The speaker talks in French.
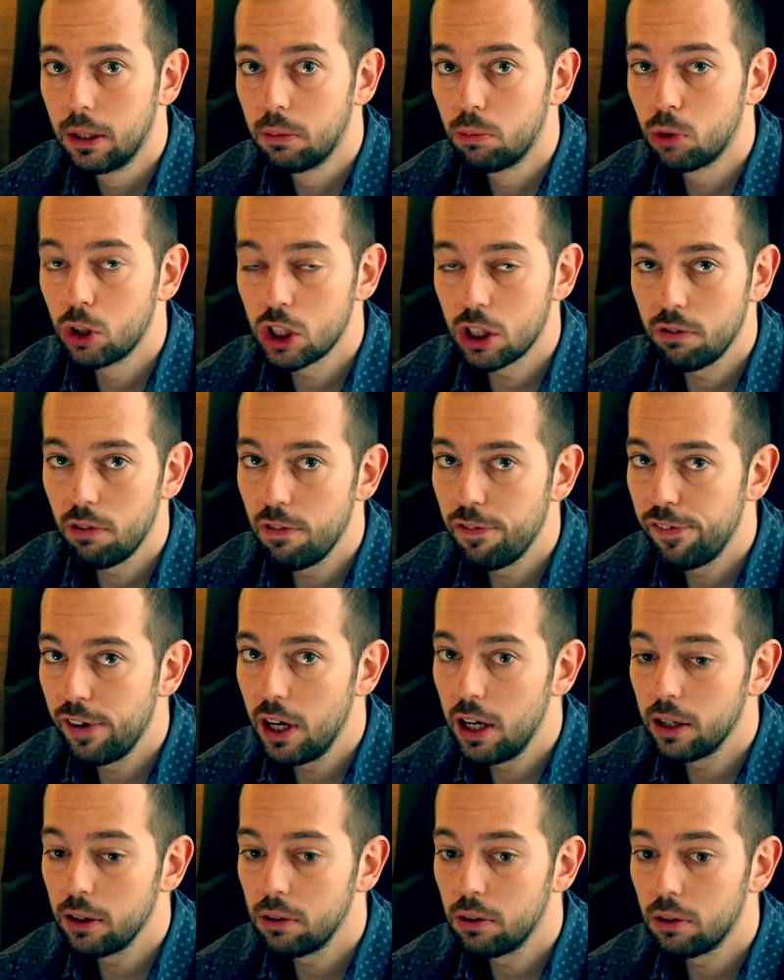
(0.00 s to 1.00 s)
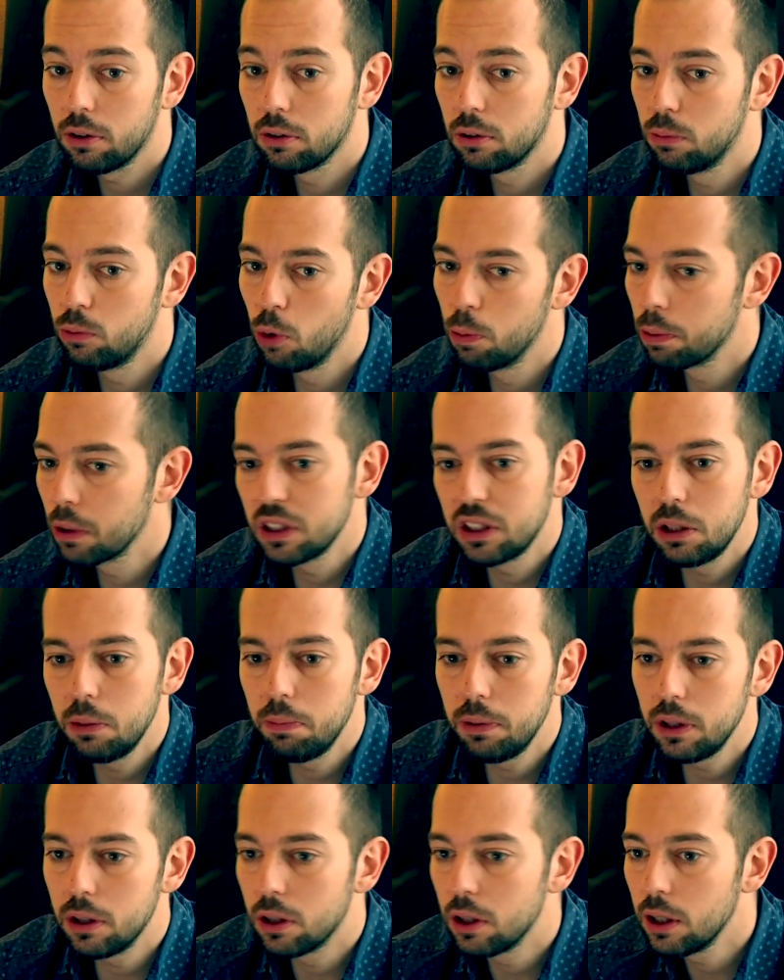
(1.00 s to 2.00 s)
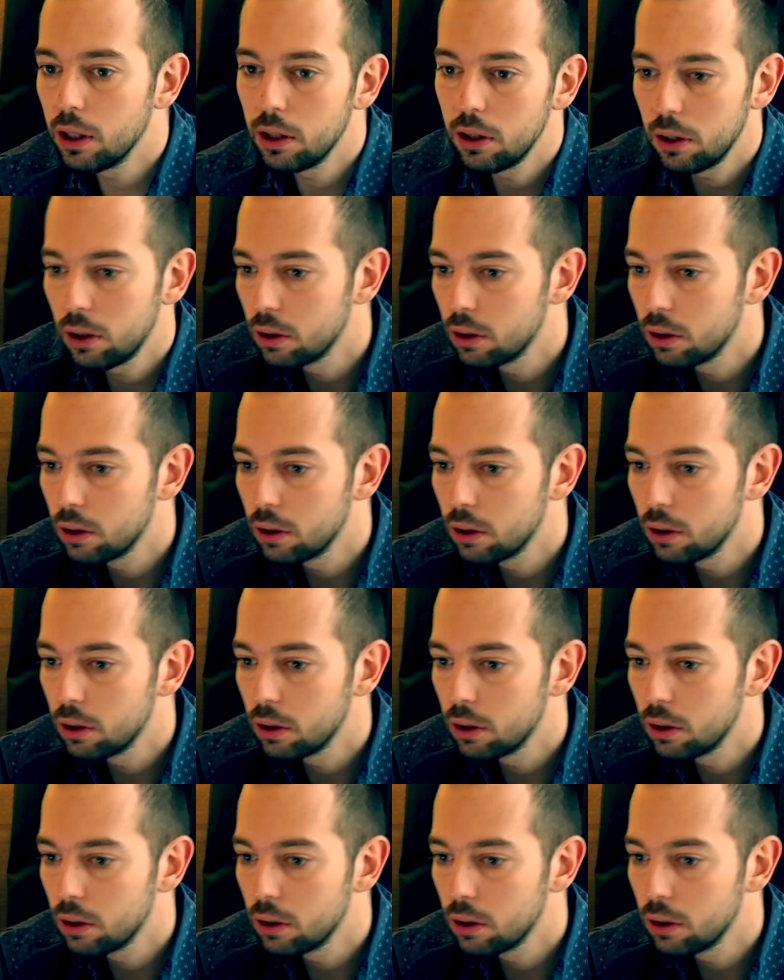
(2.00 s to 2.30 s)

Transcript: Moi, j'avais fait l'erreur de me précipiter.